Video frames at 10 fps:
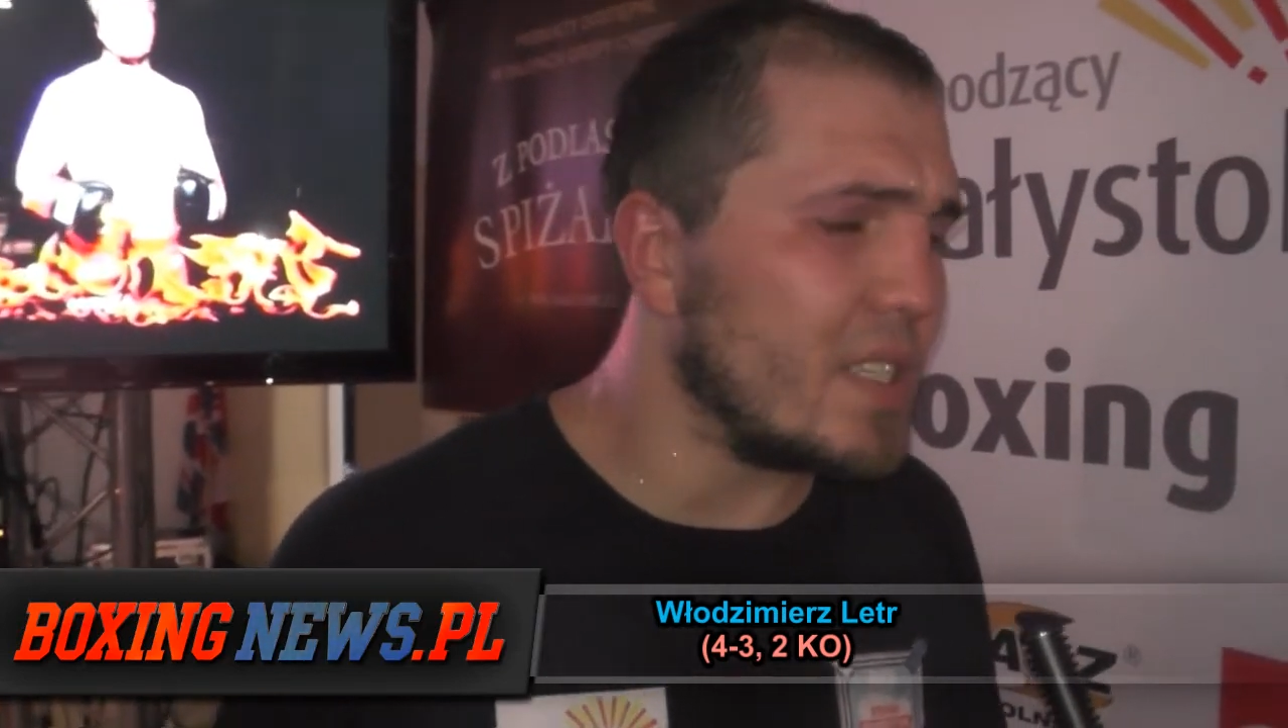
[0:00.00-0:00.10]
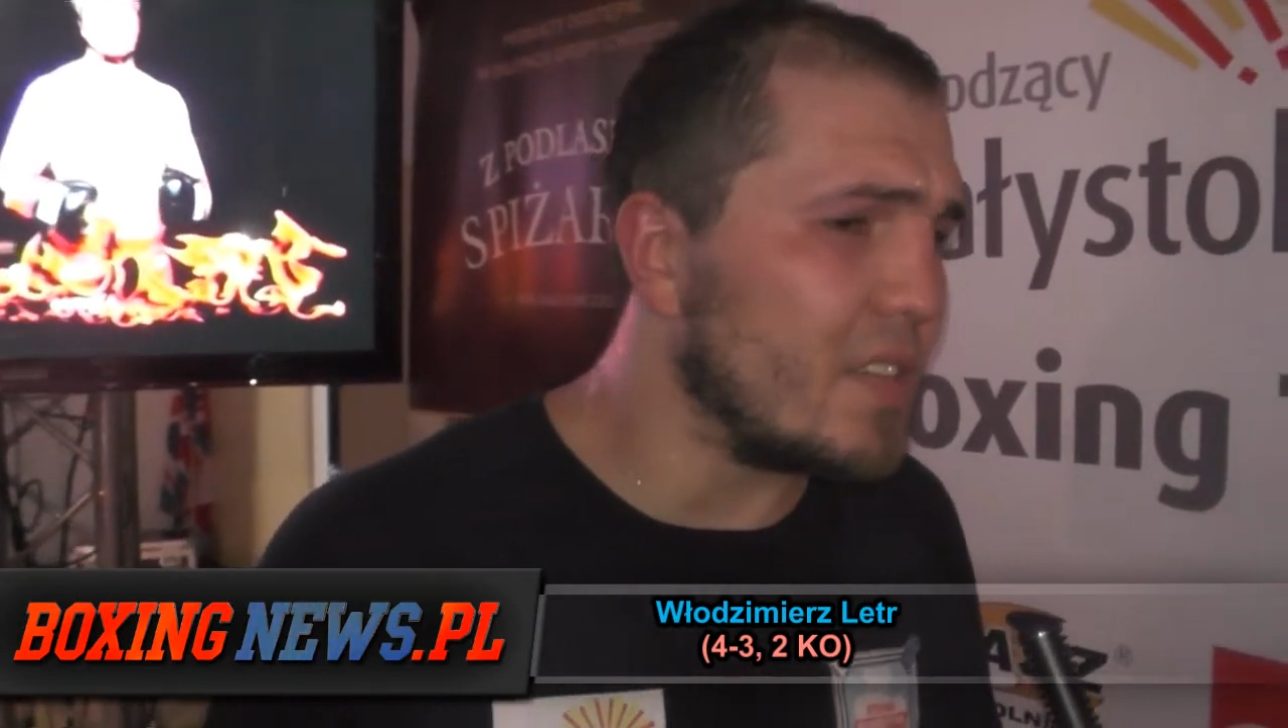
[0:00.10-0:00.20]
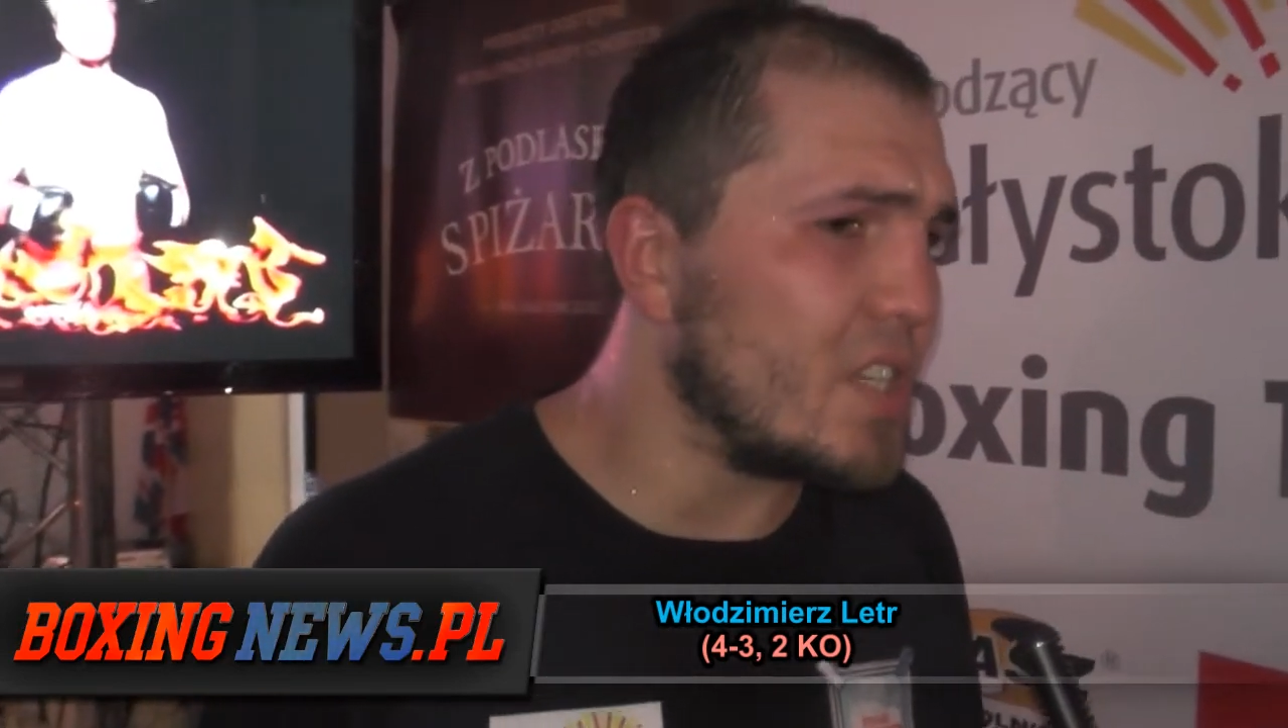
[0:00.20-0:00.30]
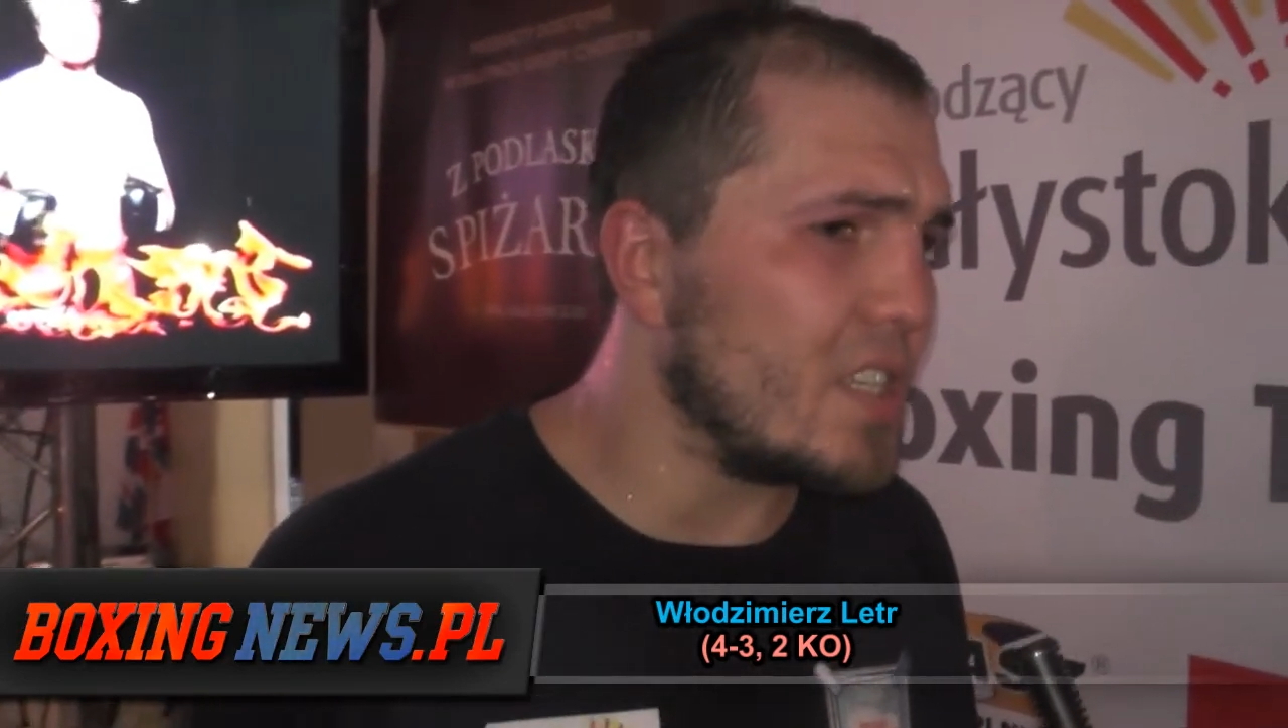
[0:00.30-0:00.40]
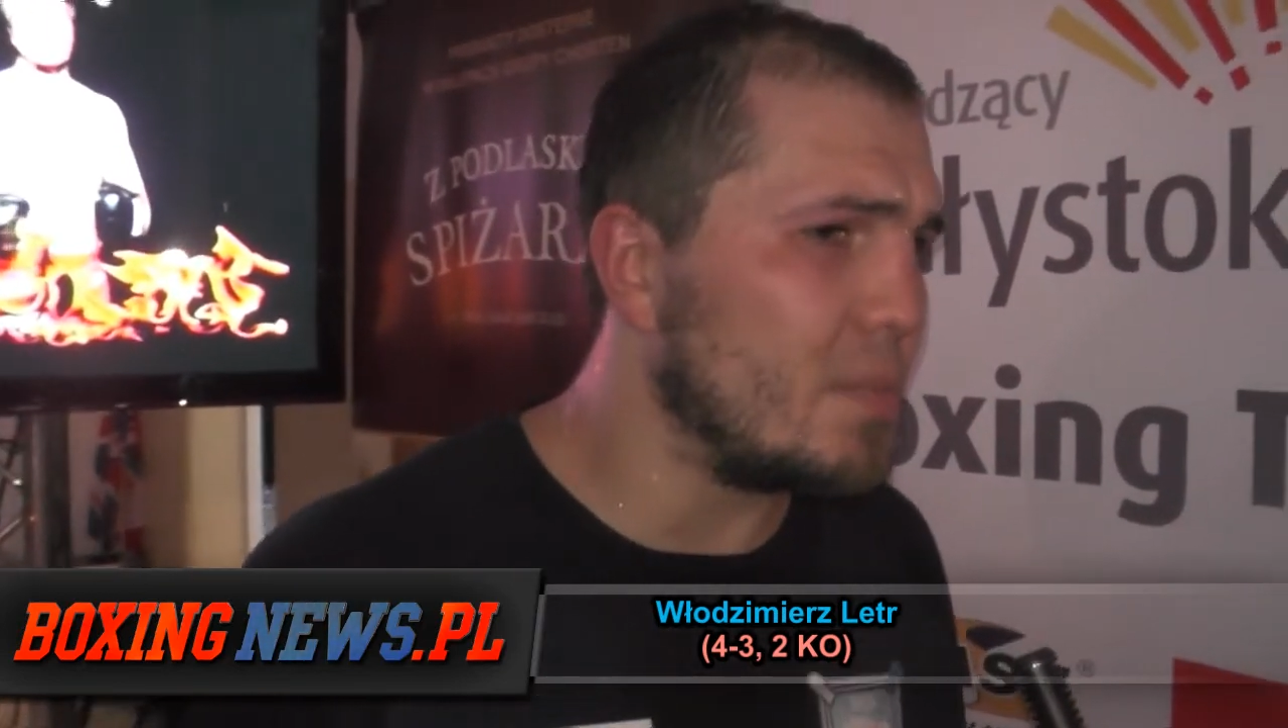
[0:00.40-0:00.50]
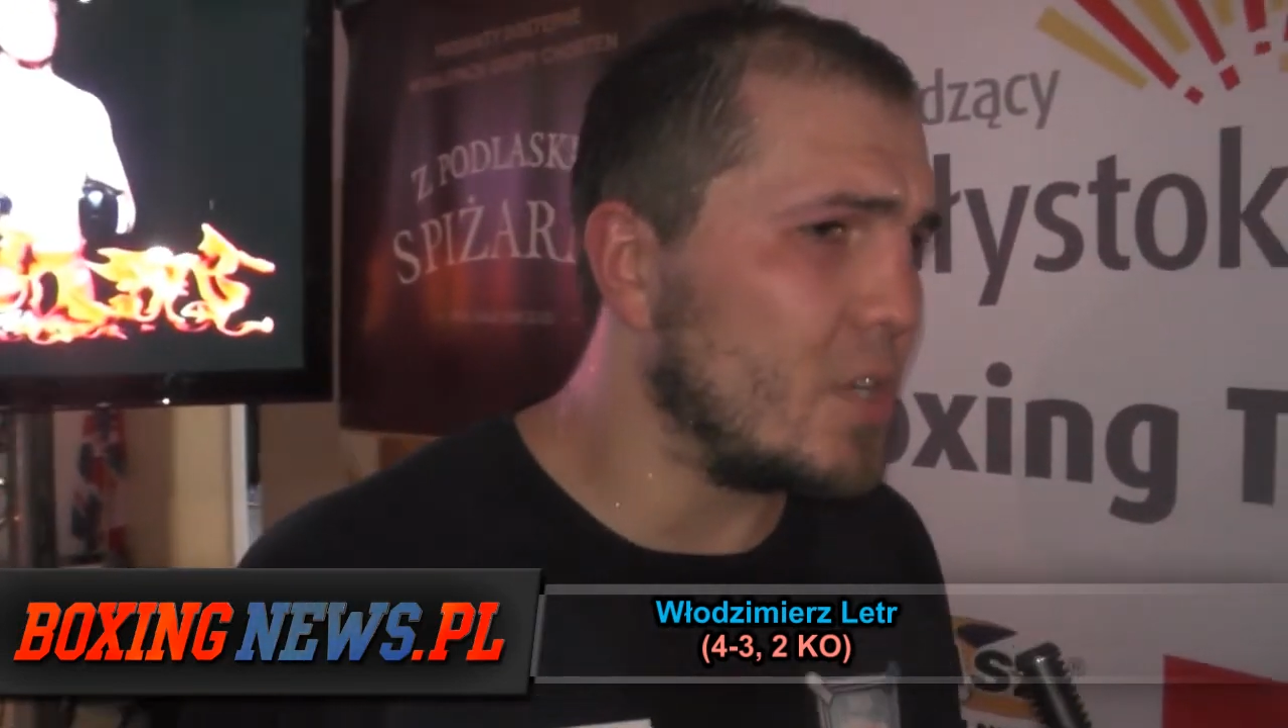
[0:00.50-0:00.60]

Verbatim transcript: ja zawsze jestem